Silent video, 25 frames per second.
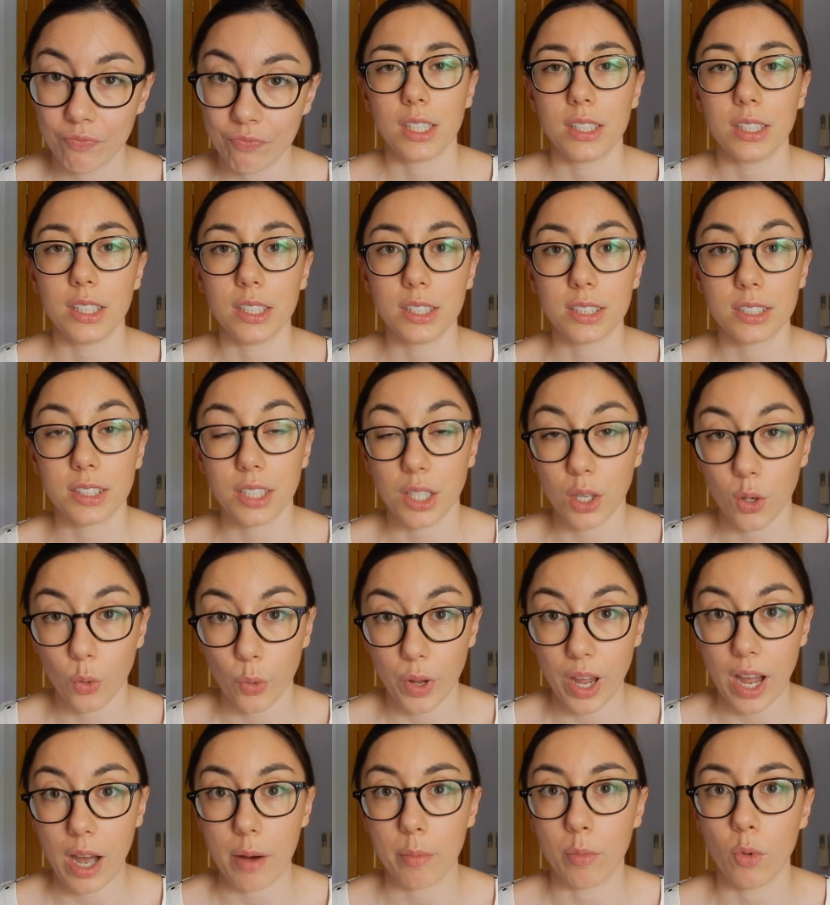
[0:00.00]

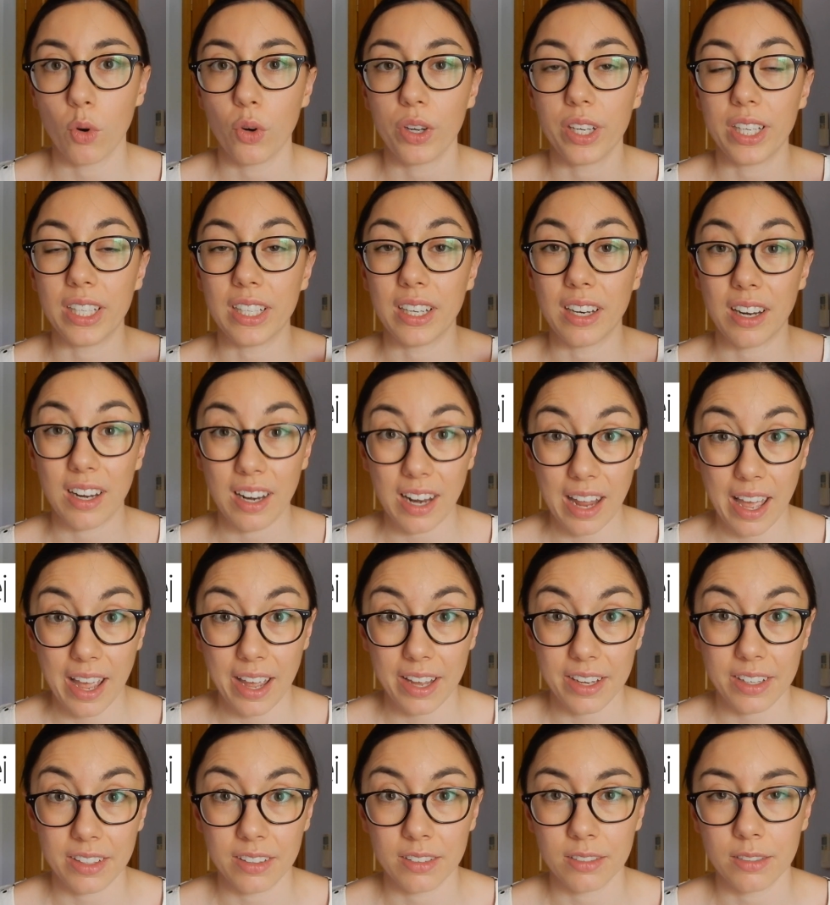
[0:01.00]
Distinguiamo il
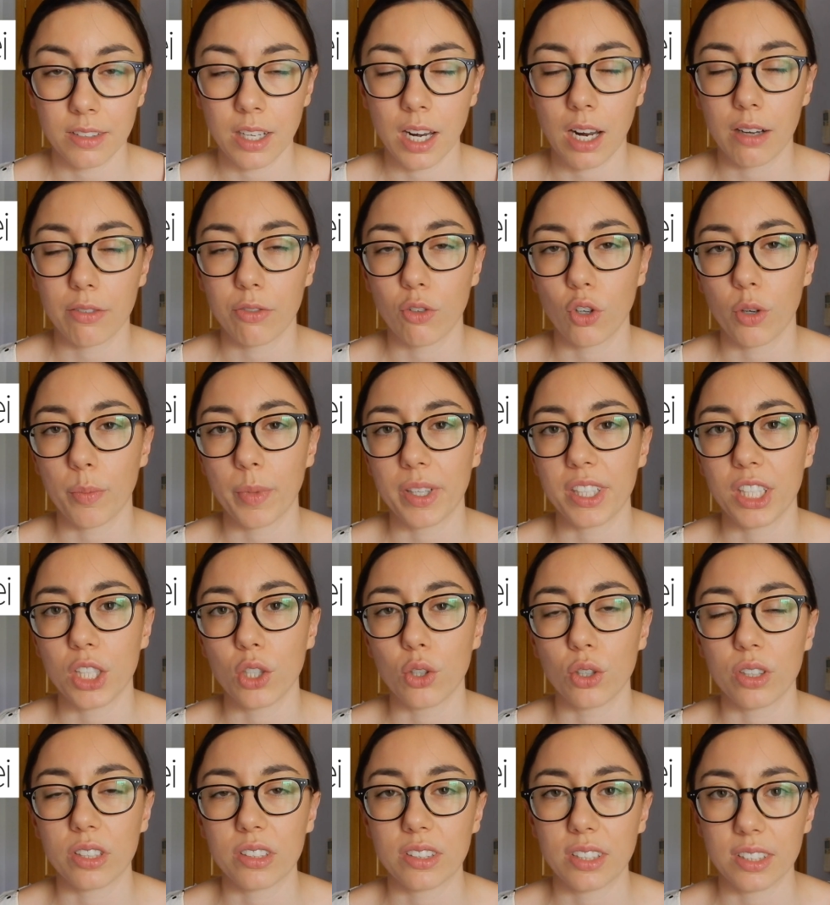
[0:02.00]
lei della forma di
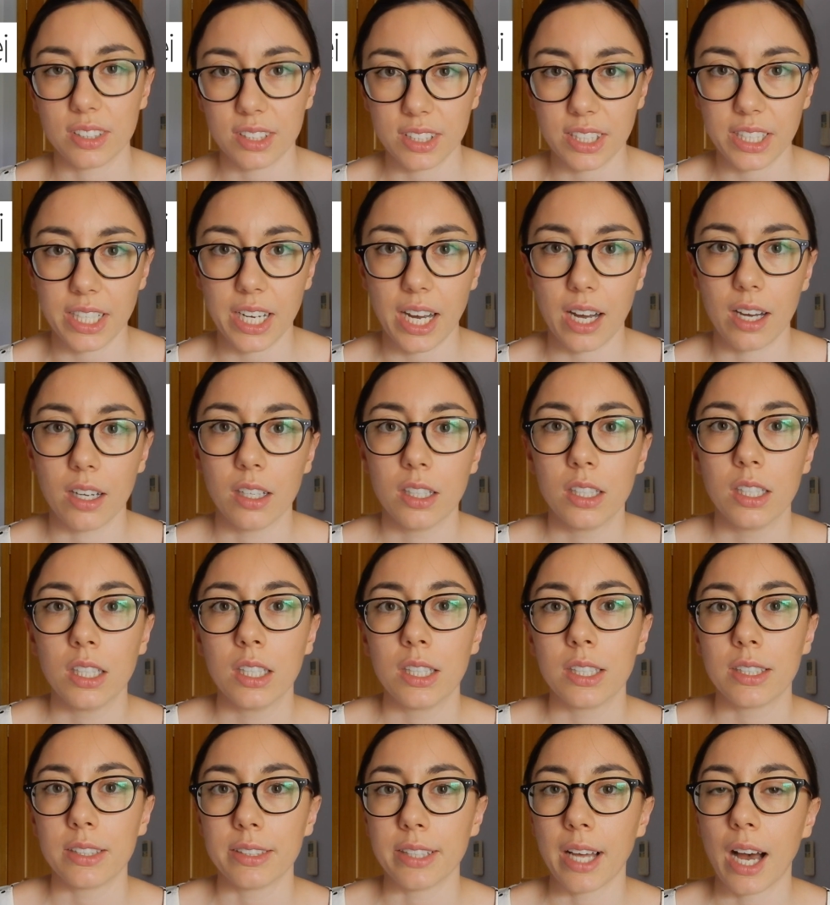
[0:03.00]
cortesia
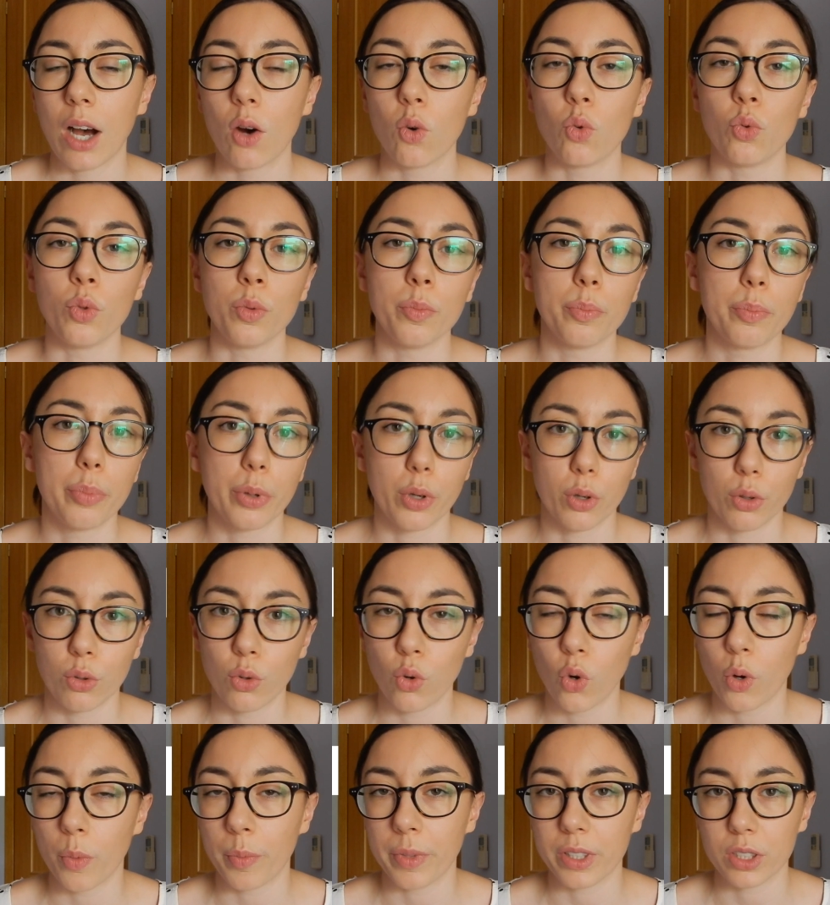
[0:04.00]
da un
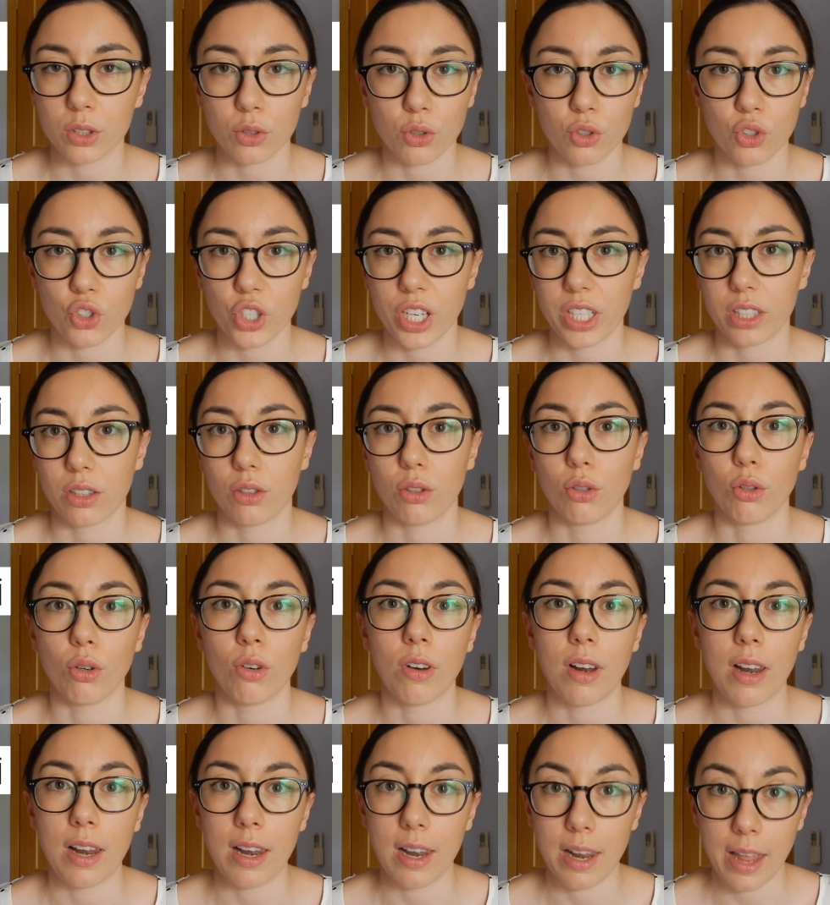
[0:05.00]
pronome soggetto
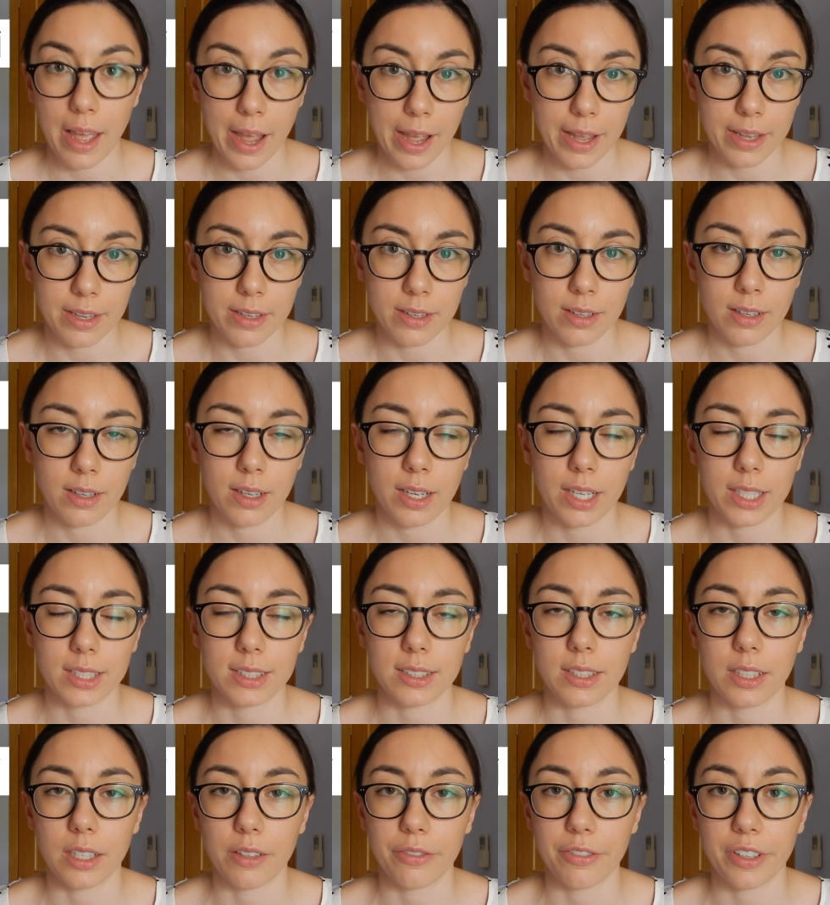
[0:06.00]
lei che
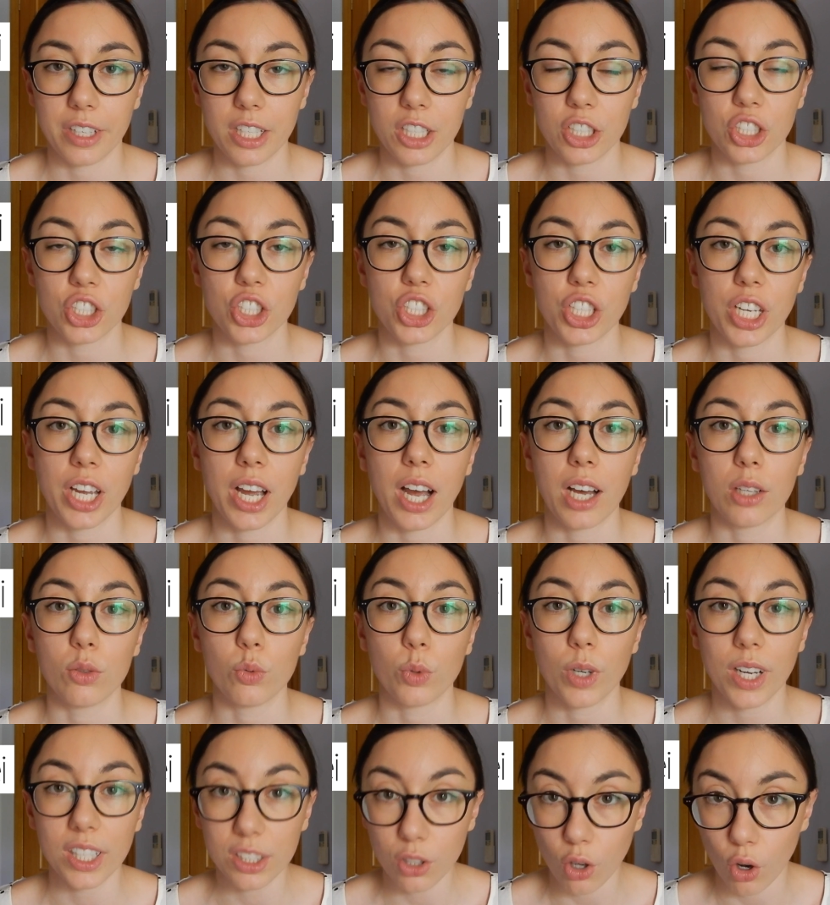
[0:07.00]
si riferisce ad
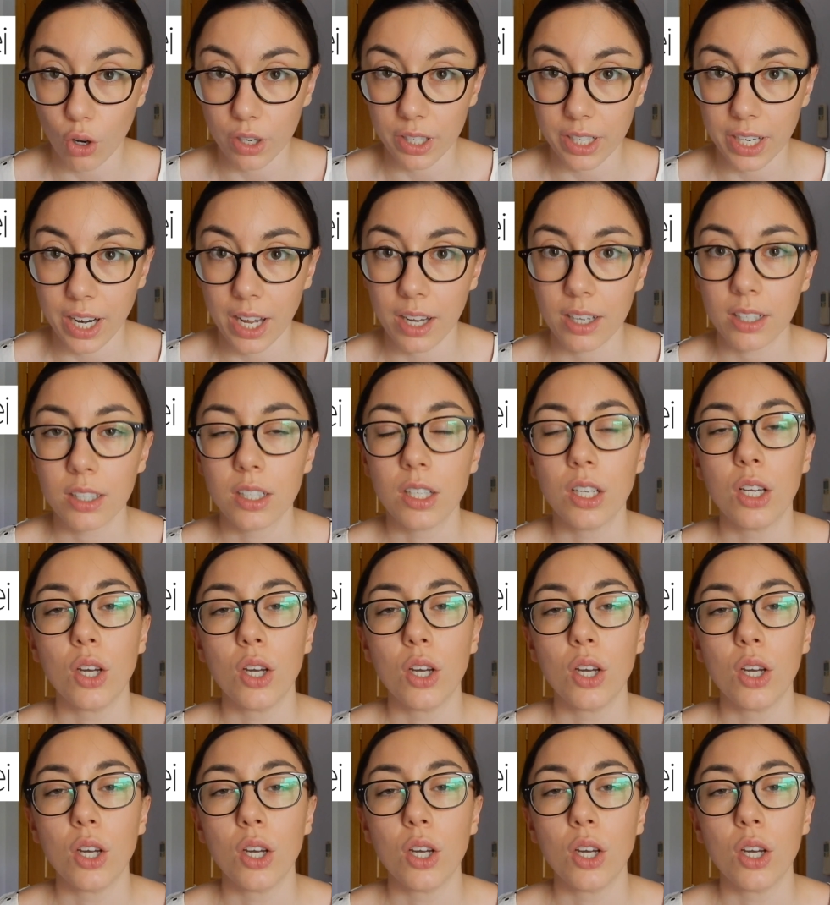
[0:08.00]
una donna